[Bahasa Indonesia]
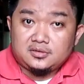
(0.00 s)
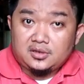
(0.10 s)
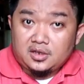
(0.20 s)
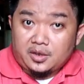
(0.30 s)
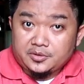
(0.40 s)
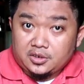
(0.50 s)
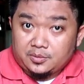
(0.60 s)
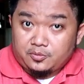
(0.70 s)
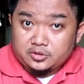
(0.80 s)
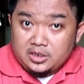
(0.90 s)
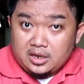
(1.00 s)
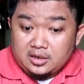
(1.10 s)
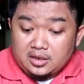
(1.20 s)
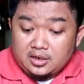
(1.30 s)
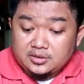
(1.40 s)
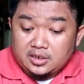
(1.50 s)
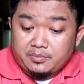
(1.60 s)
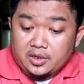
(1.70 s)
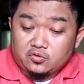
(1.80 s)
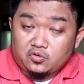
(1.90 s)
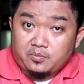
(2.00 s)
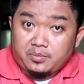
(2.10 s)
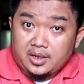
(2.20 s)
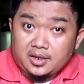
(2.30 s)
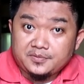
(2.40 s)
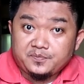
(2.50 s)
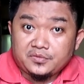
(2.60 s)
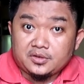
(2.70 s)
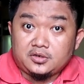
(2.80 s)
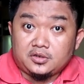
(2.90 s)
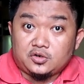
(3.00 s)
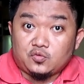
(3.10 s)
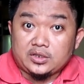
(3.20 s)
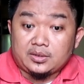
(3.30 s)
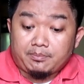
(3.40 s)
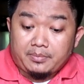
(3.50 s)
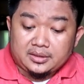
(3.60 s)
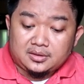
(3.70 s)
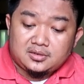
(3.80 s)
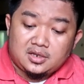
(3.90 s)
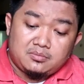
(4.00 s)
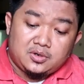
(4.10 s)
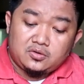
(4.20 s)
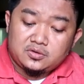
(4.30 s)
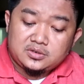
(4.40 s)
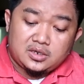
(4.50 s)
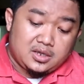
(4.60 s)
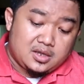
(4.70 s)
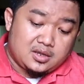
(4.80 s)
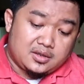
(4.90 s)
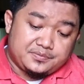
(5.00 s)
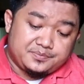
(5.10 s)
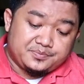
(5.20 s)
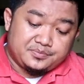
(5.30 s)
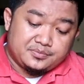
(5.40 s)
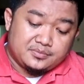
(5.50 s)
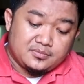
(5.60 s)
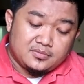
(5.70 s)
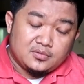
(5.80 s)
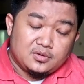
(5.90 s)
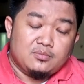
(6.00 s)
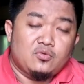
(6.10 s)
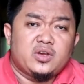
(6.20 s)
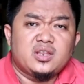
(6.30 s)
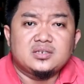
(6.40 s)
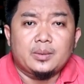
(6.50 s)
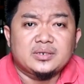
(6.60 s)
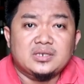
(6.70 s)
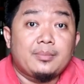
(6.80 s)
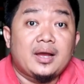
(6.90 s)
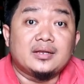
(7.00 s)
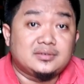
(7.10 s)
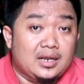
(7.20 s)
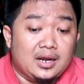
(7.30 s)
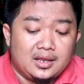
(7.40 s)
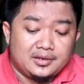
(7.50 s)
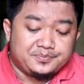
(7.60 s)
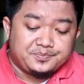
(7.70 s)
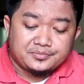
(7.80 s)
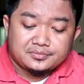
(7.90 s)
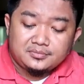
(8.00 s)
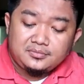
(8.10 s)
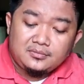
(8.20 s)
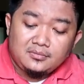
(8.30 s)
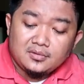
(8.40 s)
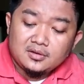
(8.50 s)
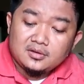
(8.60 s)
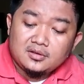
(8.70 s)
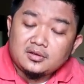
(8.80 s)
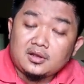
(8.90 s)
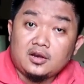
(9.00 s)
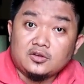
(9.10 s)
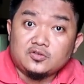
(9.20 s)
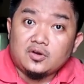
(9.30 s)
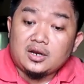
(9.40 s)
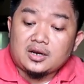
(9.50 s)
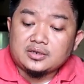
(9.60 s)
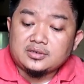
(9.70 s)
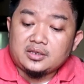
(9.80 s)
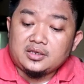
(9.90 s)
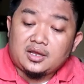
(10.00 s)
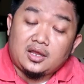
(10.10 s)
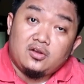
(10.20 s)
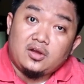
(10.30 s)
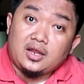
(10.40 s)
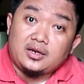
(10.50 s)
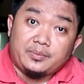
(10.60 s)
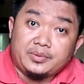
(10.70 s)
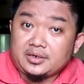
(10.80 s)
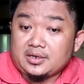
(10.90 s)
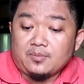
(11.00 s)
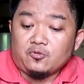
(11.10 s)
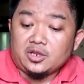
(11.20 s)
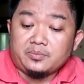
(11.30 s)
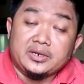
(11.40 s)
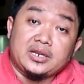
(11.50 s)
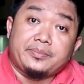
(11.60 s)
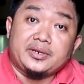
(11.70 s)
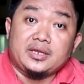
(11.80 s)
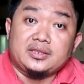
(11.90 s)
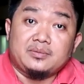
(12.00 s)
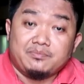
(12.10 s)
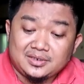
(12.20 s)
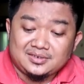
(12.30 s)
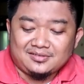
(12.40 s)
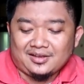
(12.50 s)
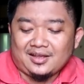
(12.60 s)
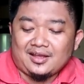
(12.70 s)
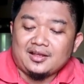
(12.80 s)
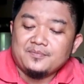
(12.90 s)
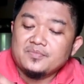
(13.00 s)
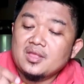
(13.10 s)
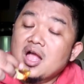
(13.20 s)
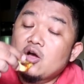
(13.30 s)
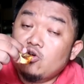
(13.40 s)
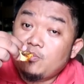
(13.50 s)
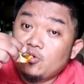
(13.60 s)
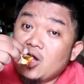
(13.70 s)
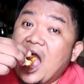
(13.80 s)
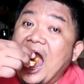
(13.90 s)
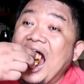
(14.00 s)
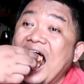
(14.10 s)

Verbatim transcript: saya nggak bisa nyebutkan karena saya baru nyoba di dua tempat dan menurut saya mungkin sama-sama aja lah kalau soal rasanya kalau ada beda mungkin beda-beda tipis ah kerupuk